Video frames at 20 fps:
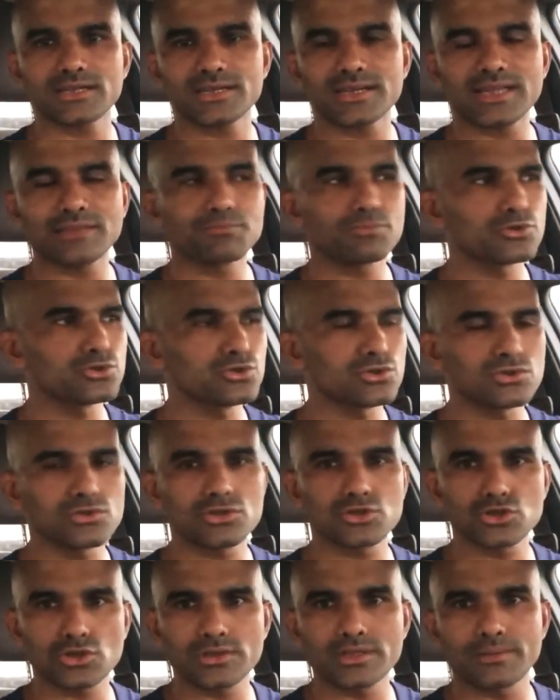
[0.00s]
রাত পর্যন্ত
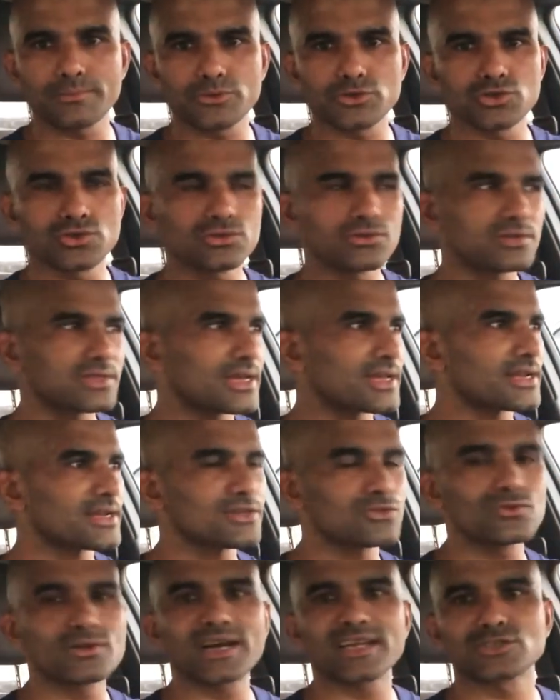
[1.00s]
সন্ধ্যা পর্যন্ত তারা
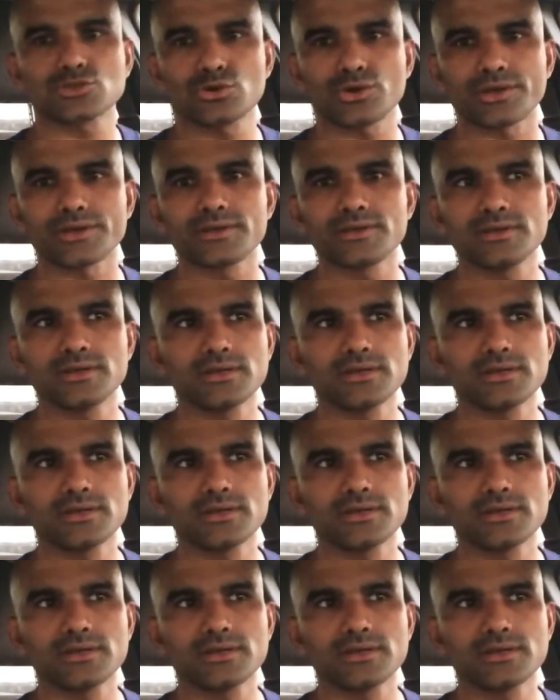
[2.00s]
কিন্তু কাজ করে